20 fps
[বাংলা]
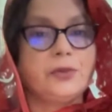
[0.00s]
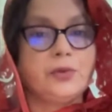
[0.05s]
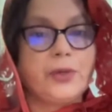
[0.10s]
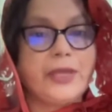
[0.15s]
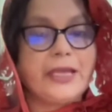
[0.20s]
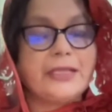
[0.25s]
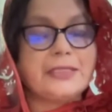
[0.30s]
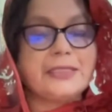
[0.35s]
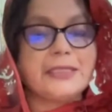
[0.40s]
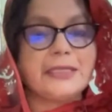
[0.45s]

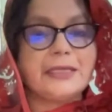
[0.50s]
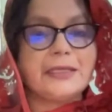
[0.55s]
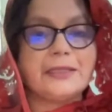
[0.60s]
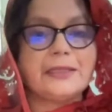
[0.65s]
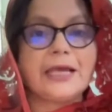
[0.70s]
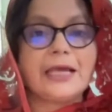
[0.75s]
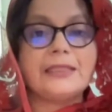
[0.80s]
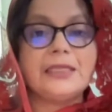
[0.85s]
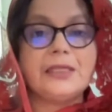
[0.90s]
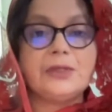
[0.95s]
রয়েছে
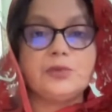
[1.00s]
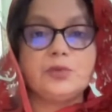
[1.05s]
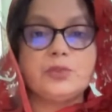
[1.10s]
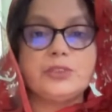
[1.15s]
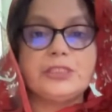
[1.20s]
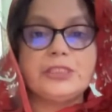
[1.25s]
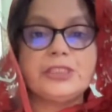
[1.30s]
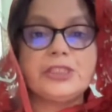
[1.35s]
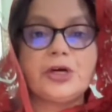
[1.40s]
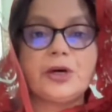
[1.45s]
তাদের
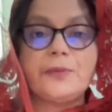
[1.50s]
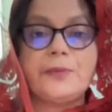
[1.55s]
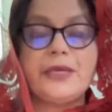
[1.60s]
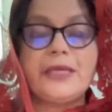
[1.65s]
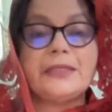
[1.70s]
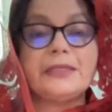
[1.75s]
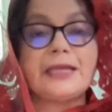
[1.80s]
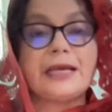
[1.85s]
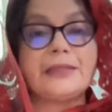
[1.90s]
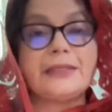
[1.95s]
উচিত হবে
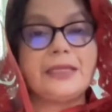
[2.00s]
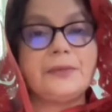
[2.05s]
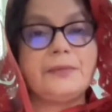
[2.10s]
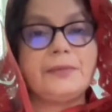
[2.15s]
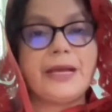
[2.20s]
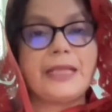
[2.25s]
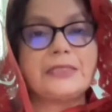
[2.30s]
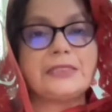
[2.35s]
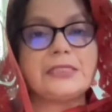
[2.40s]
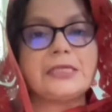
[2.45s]
তাদের
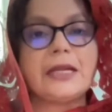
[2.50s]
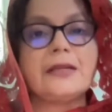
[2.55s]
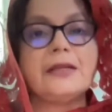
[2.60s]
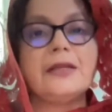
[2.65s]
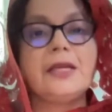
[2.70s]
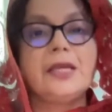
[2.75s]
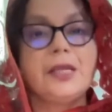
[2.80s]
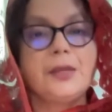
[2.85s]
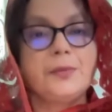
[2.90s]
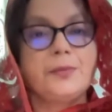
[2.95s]
বাচ্চার
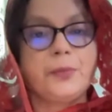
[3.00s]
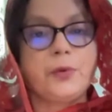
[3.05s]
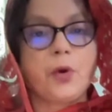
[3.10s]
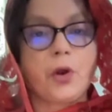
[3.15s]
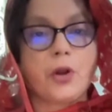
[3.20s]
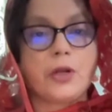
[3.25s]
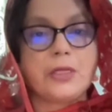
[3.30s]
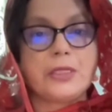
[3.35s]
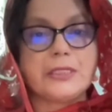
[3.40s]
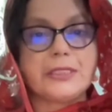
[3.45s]

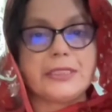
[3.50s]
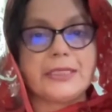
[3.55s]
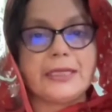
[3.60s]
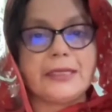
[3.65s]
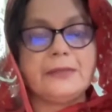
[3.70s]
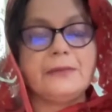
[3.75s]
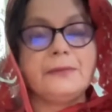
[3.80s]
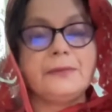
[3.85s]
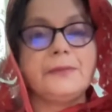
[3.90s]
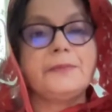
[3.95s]
কট সেল
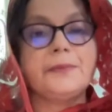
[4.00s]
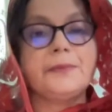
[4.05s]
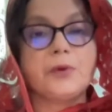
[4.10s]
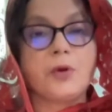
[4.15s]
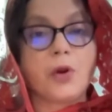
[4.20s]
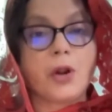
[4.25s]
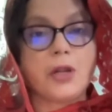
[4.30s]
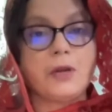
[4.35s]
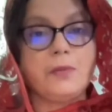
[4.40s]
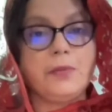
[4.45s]

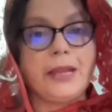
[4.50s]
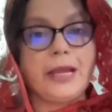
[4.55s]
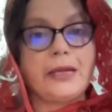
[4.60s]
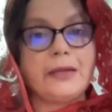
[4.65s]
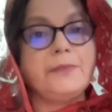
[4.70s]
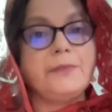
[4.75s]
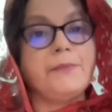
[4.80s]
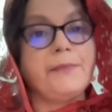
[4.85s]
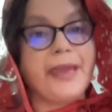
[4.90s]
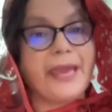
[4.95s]
কট ব্লাড
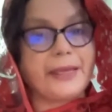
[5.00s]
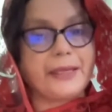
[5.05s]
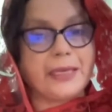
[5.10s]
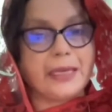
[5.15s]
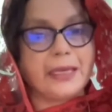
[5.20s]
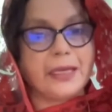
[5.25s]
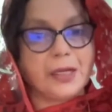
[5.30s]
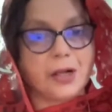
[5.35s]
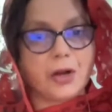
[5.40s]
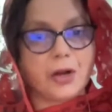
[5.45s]

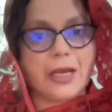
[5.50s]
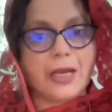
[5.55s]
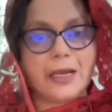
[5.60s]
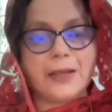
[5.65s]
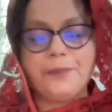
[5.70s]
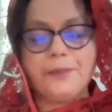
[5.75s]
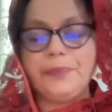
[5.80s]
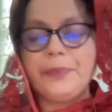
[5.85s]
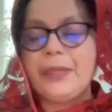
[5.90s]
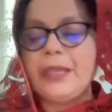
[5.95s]
ব্যাংকিং করা
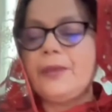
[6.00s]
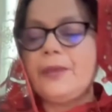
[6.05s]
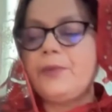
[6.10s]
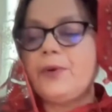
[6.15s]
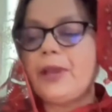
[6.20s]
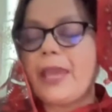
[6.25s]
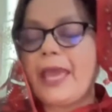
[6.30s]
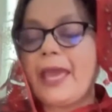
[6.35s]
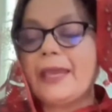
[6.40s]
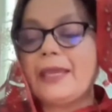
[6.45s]
এবং
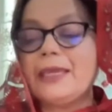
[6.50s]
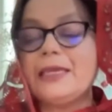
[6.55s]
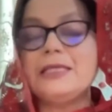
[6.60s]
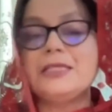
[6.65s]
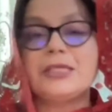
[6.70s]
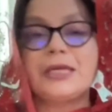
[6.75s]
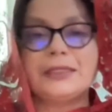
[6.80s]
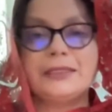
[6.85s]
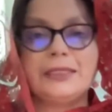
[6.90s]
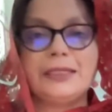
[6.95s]
একই
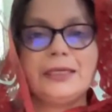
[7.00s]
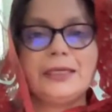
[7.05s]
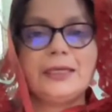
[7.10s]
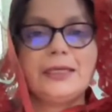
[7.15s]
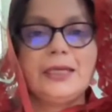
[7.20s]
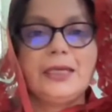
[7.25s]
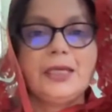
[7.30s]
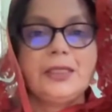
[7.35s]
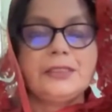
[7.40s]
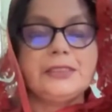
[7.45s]
সাথে
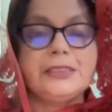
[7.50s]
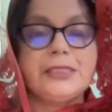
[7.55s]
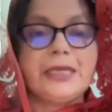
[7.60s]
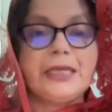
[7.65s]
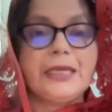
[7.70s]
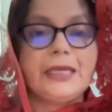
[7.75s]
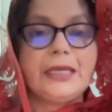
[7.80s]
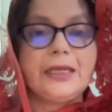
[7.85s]
যে